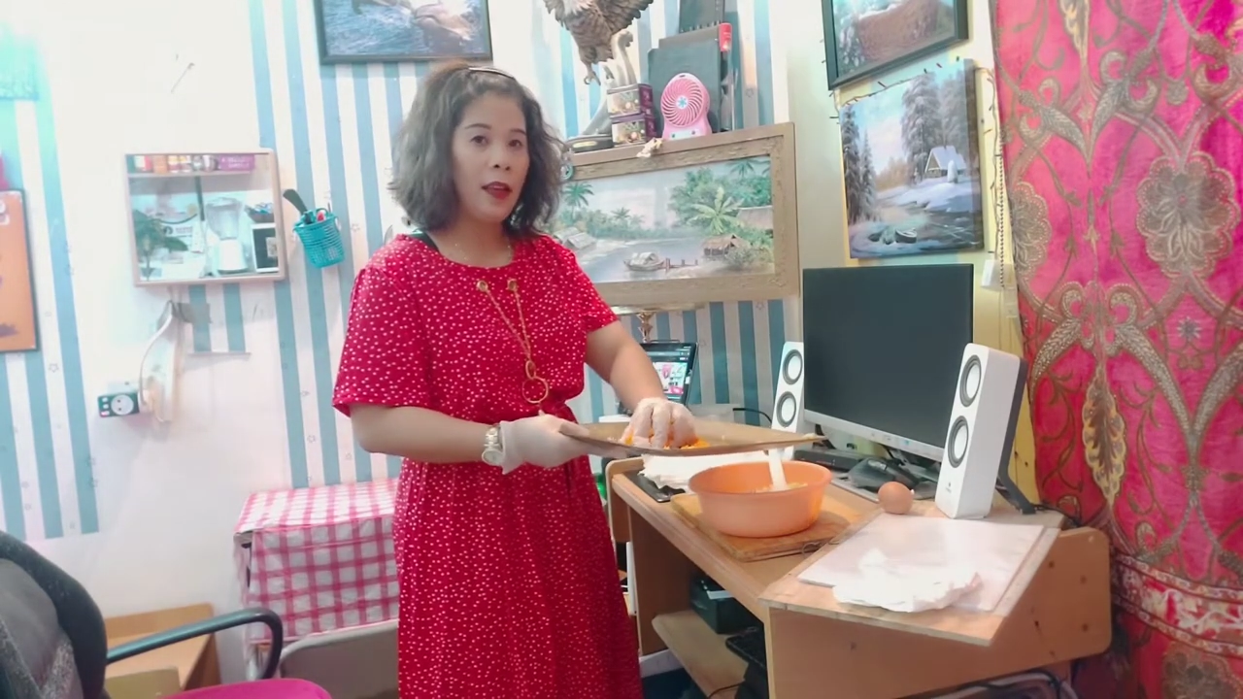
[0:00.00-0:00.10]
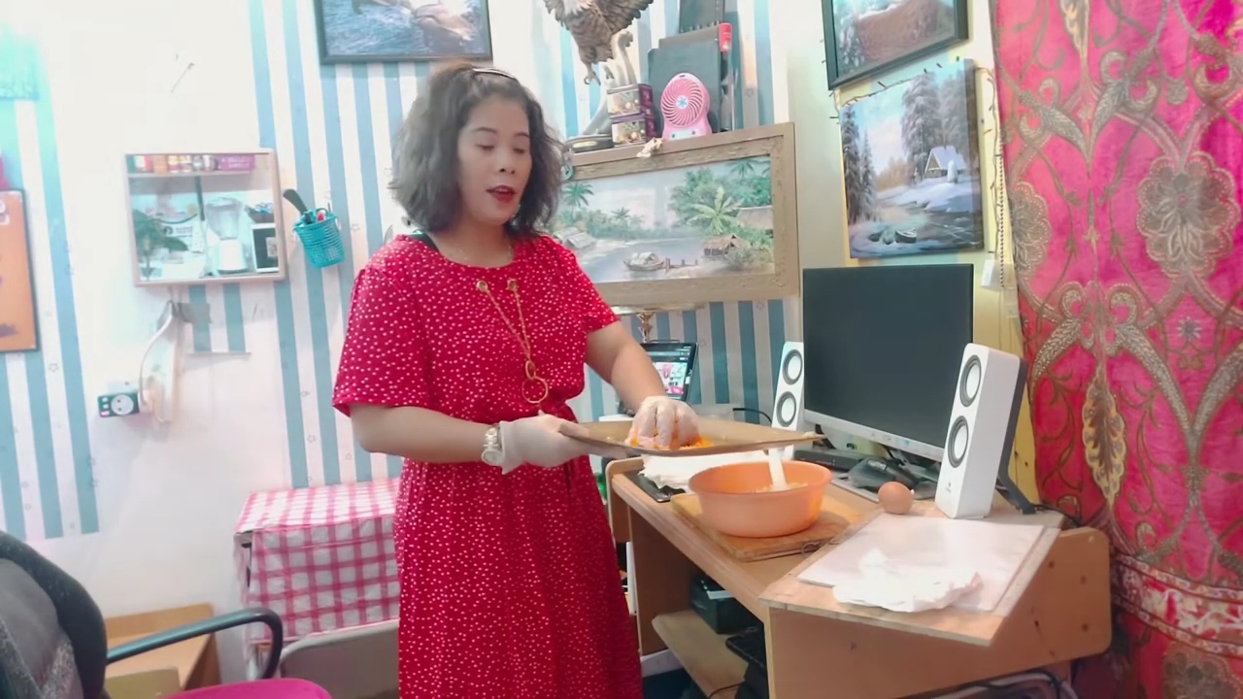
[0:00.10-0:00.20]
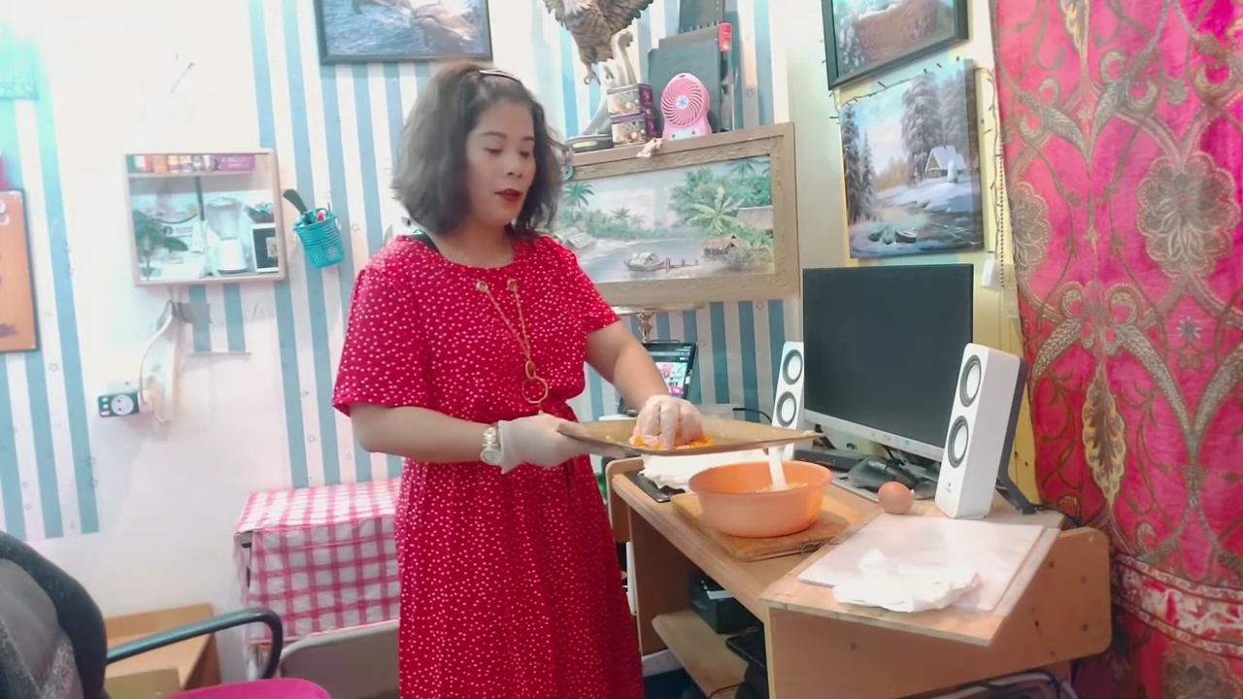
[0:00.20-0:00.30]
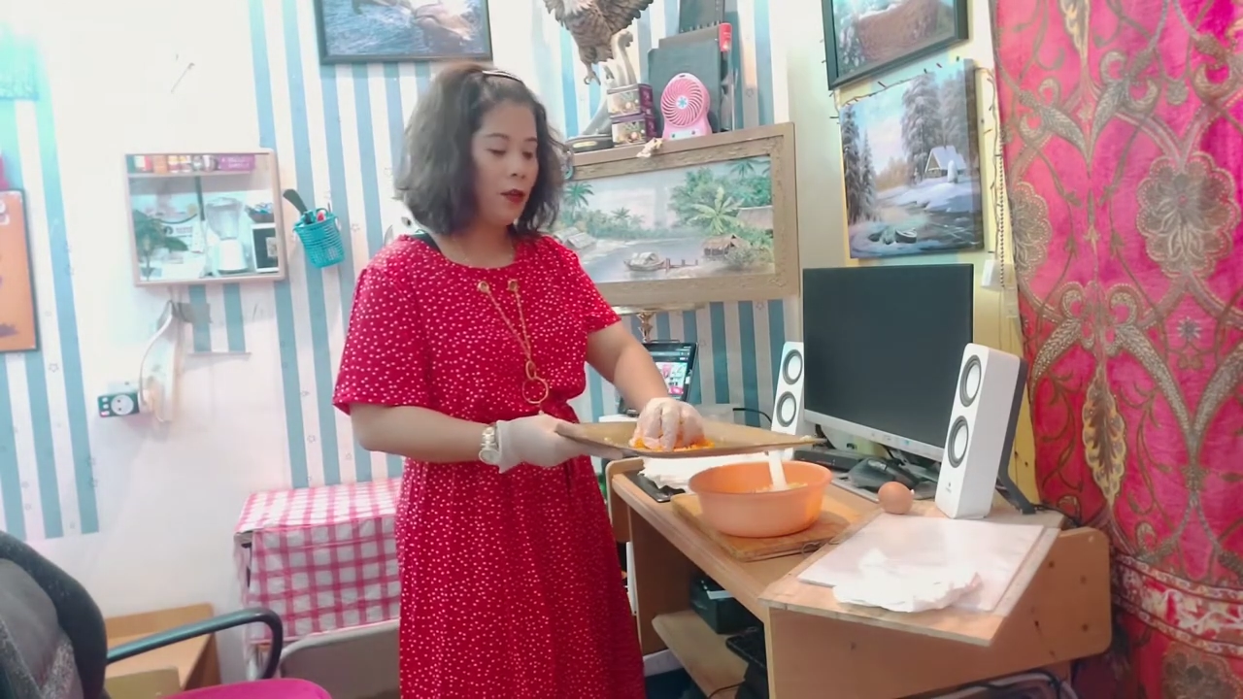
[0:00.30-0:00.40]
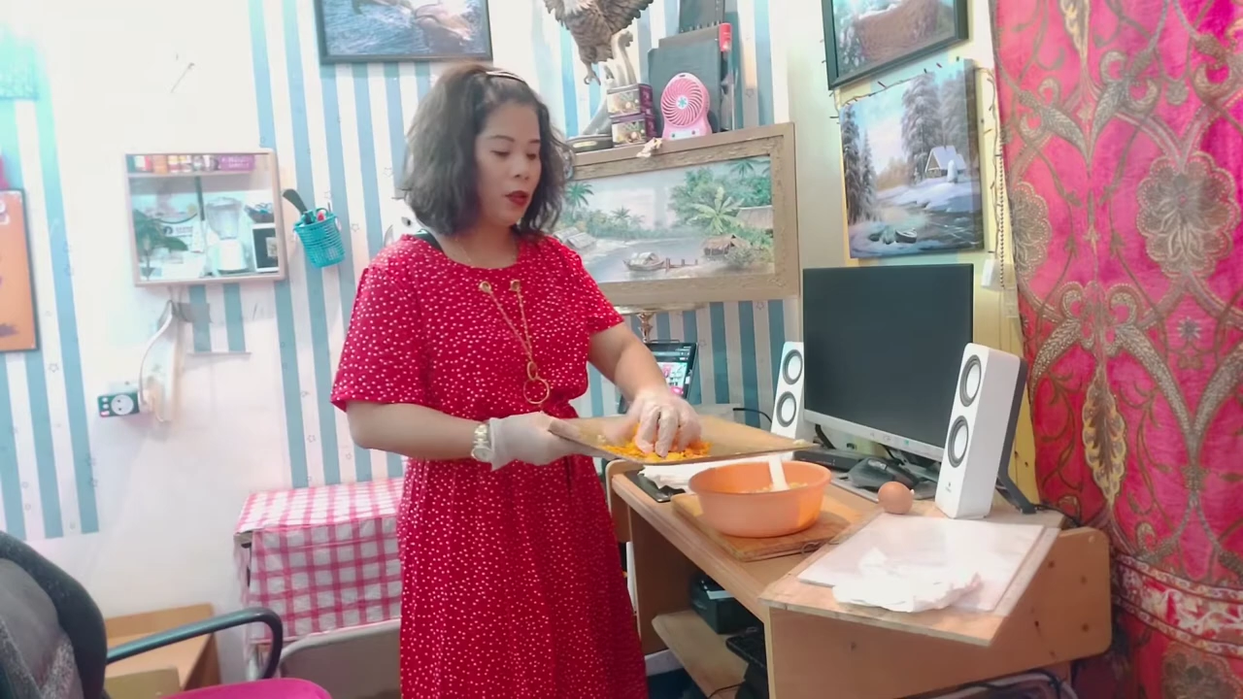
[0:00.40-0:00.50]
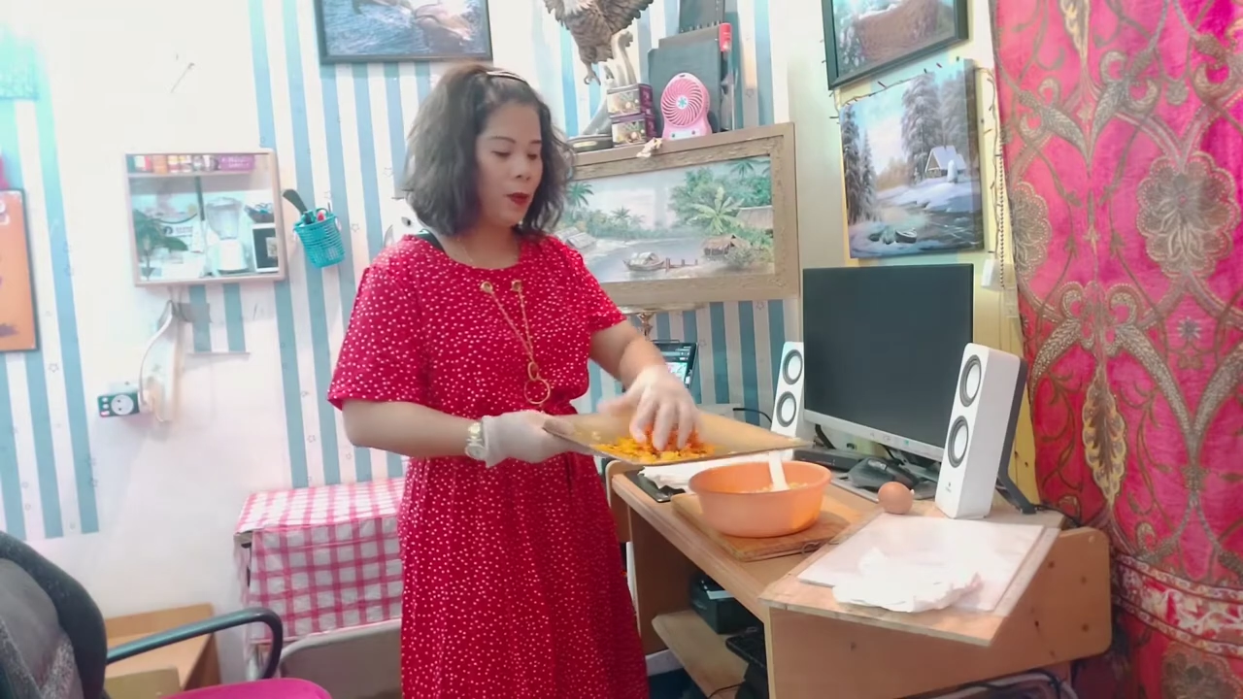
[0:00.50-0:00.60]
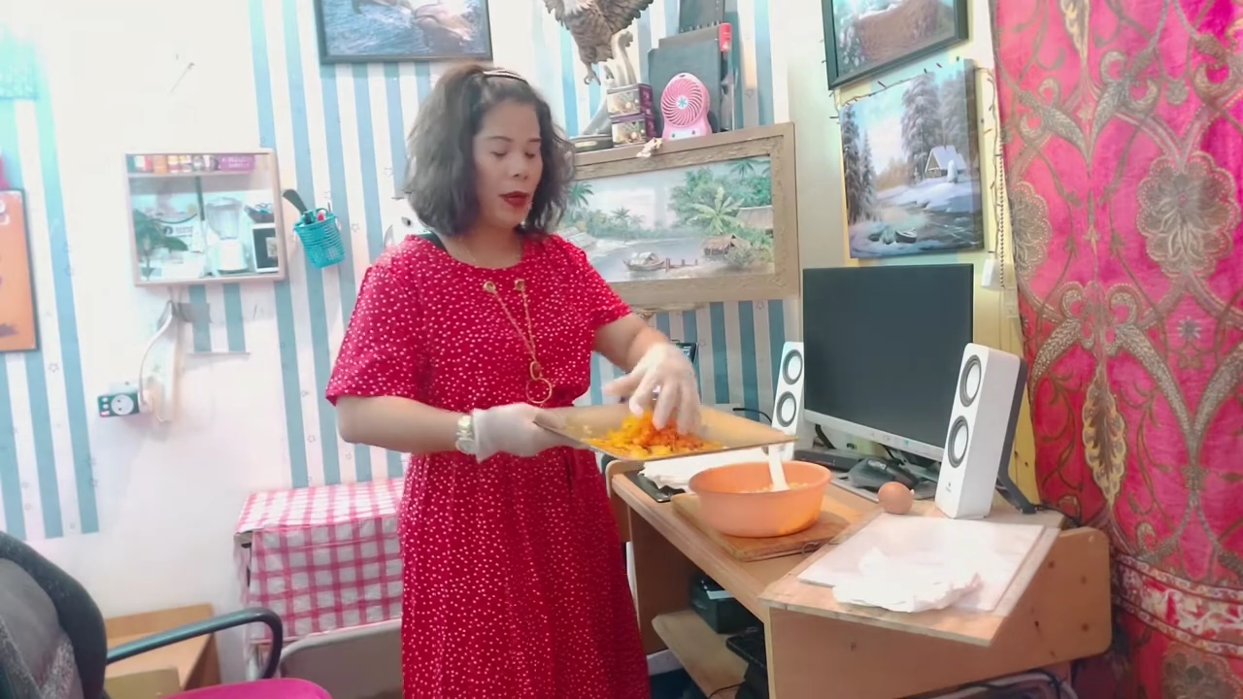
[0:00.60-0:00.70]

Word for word: carrots.